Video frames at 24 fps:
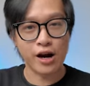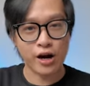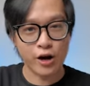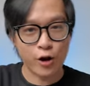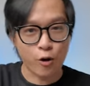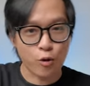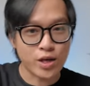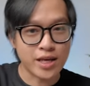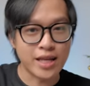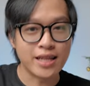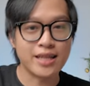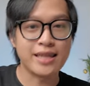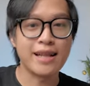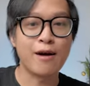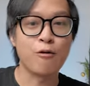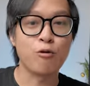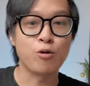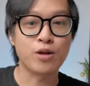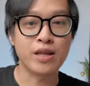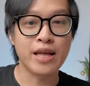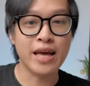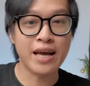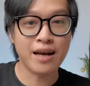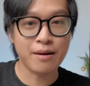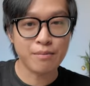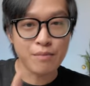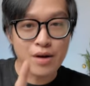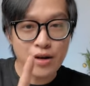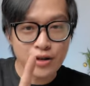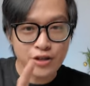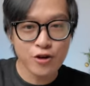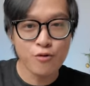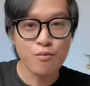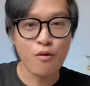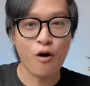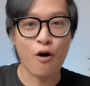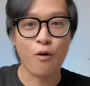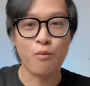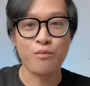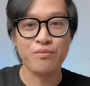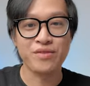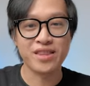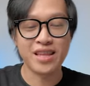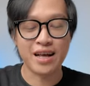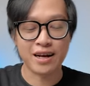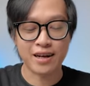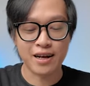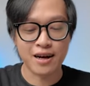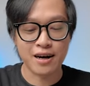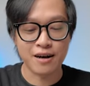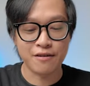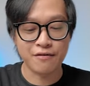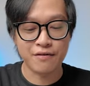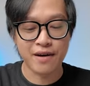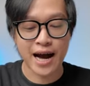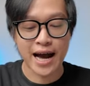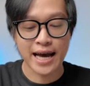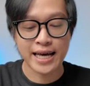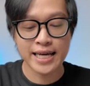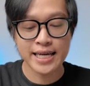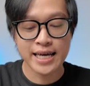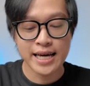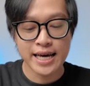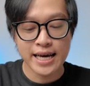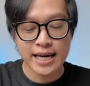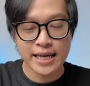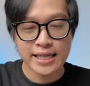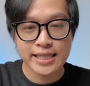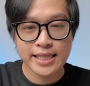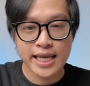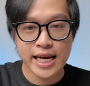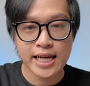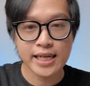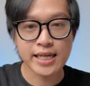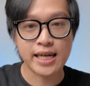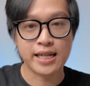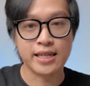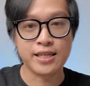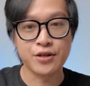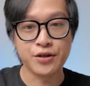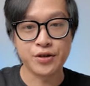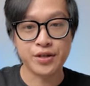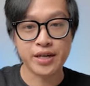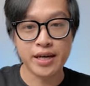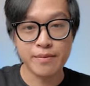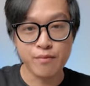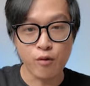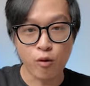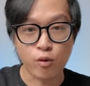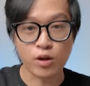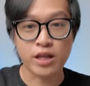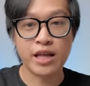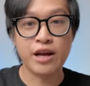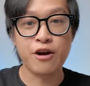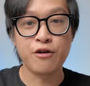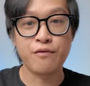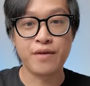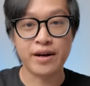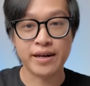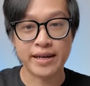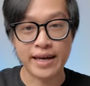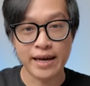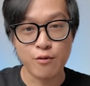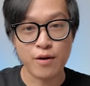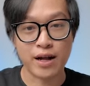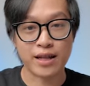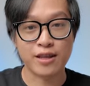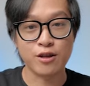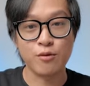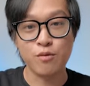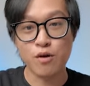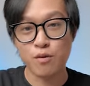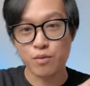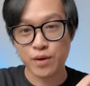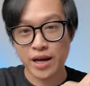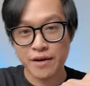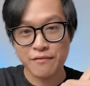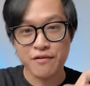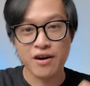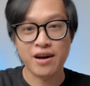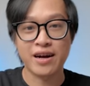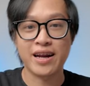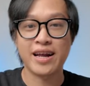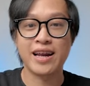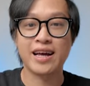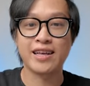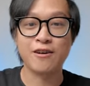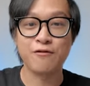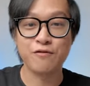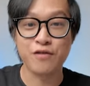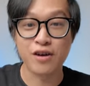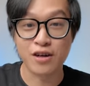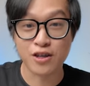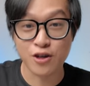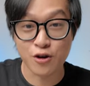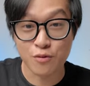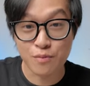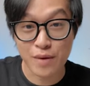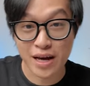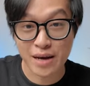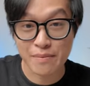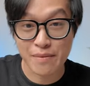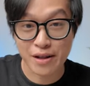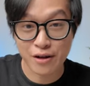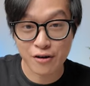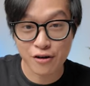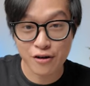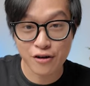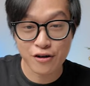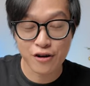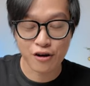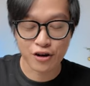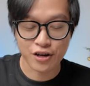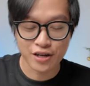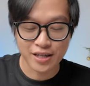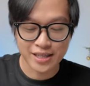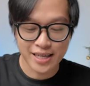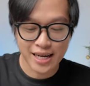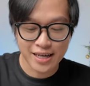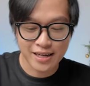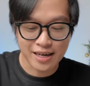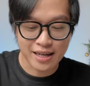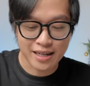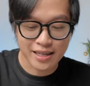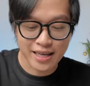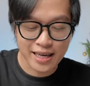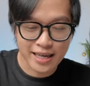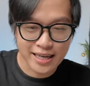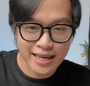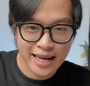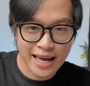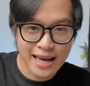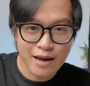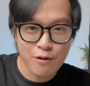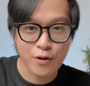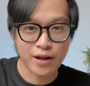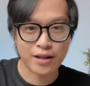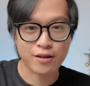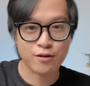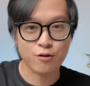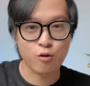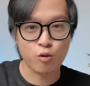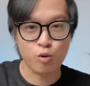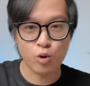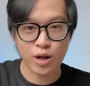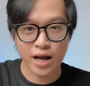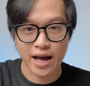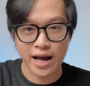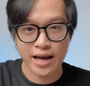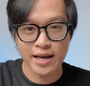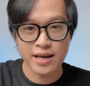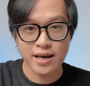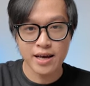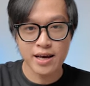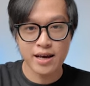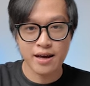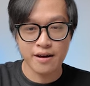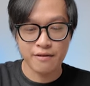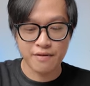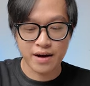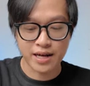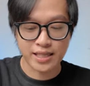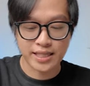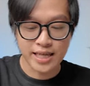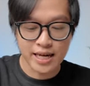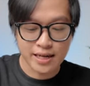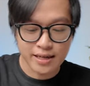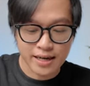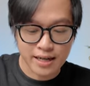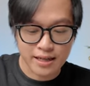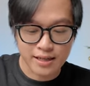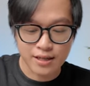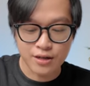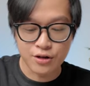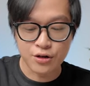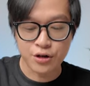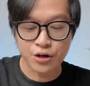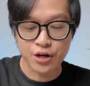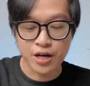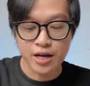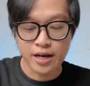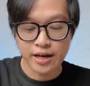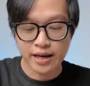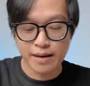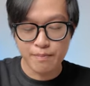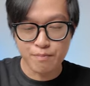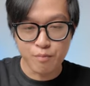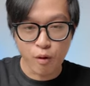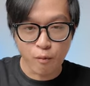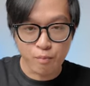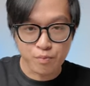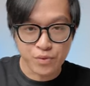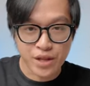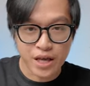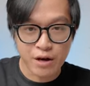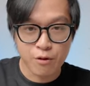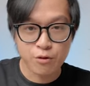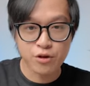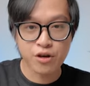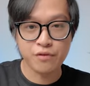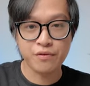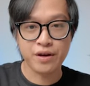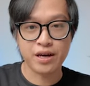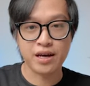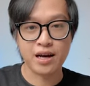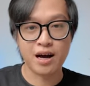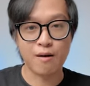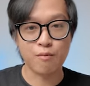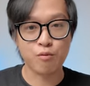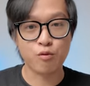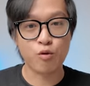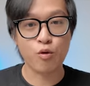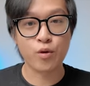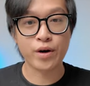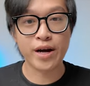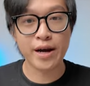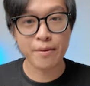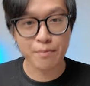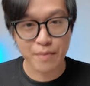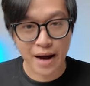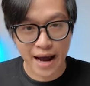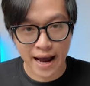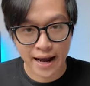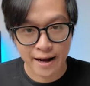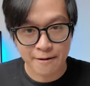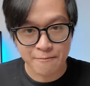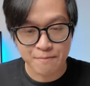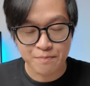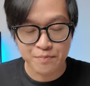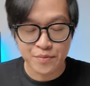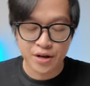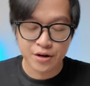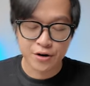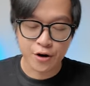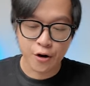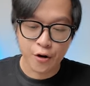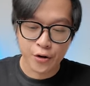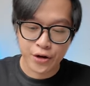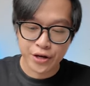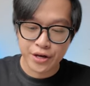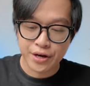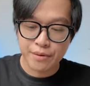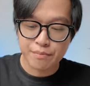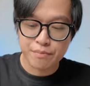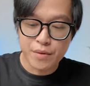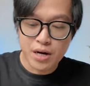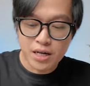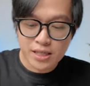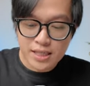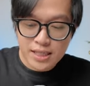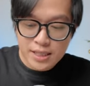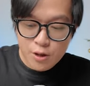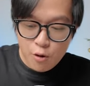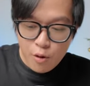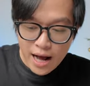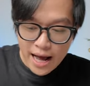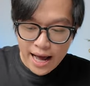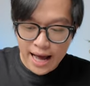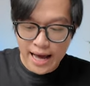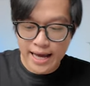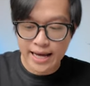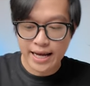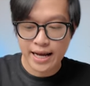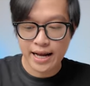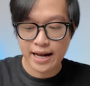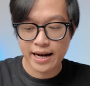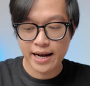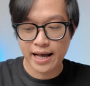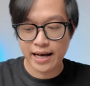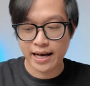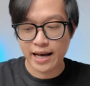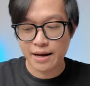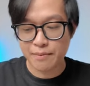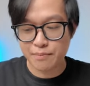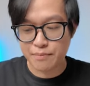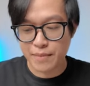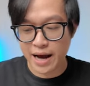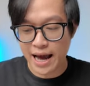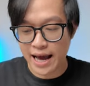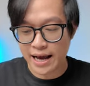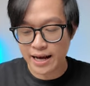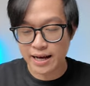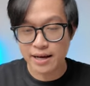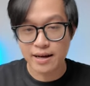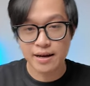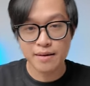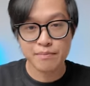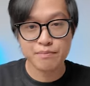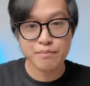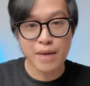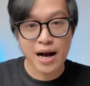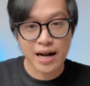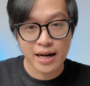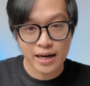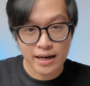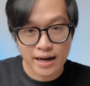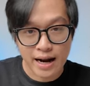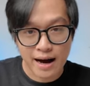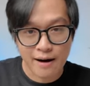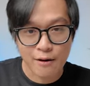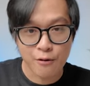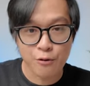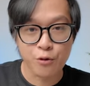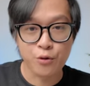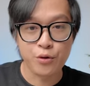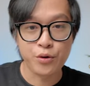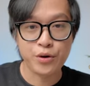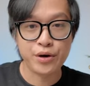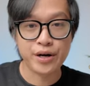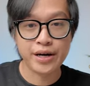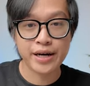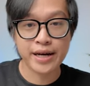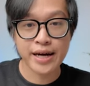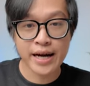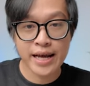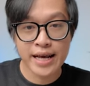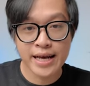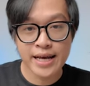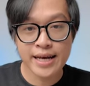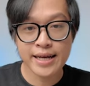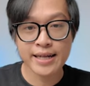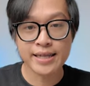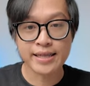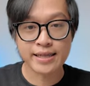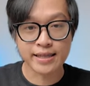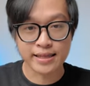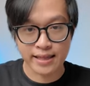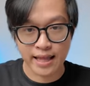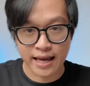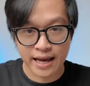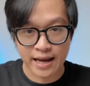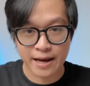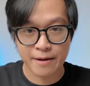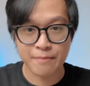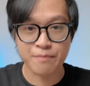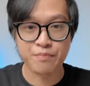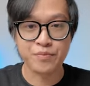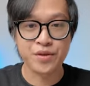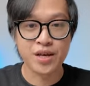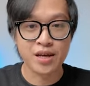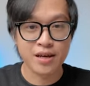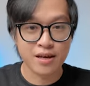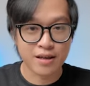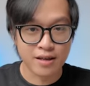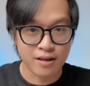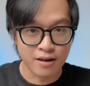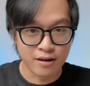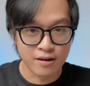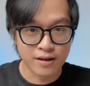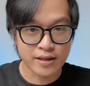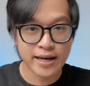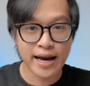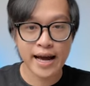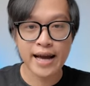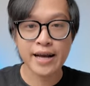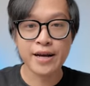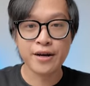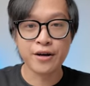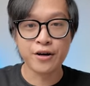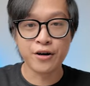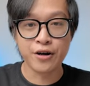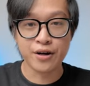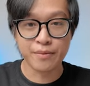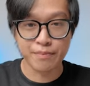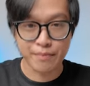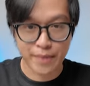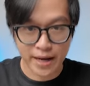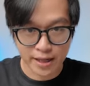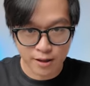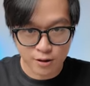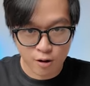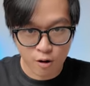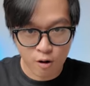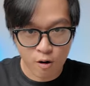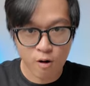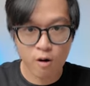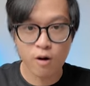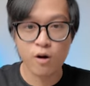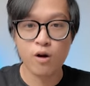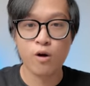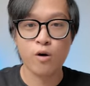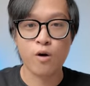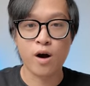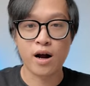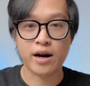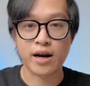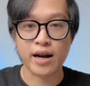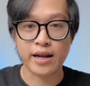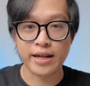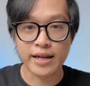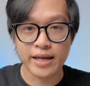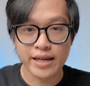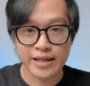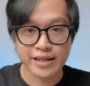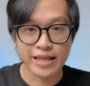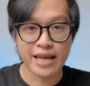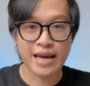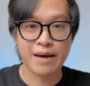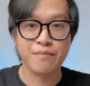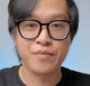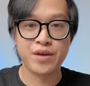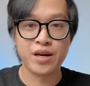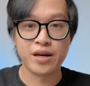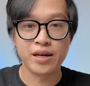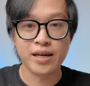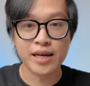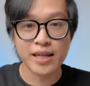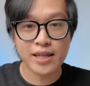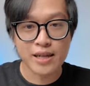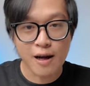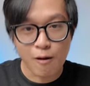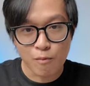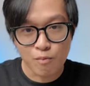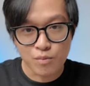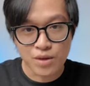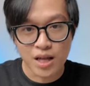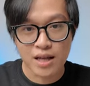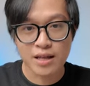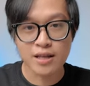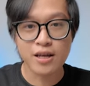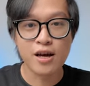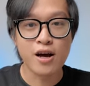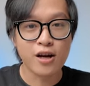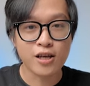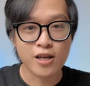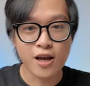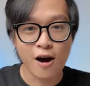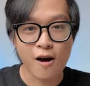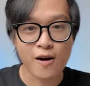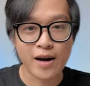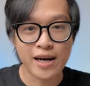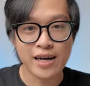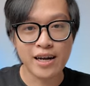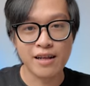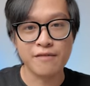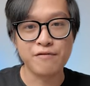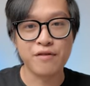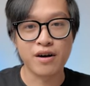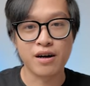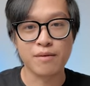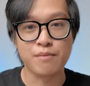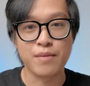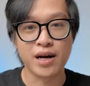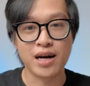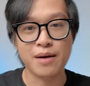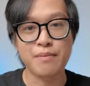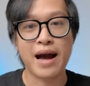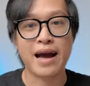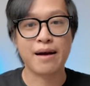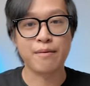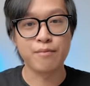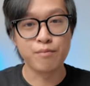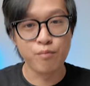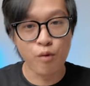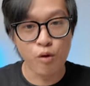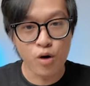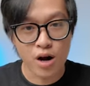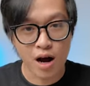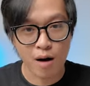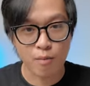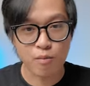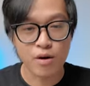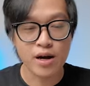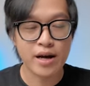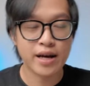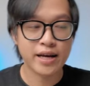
Lộ trình đầu tiên, bước số 1 là cần phải xác định được cái mục tiêu và kế hoạch, đúng không? Cái phần này là trong phần chuẩn bị mình có nói rồi, xác định cái kế hoạch cụ thể và xác định được cái mục tiêu cho việc học của các bạn. Rồi bước số 2 là các bạn bắt đầu đi tìm những cái người mentor hoặc là đi tìm những cái thông tin cho cái lĩnh vực mà các bạn muốn học.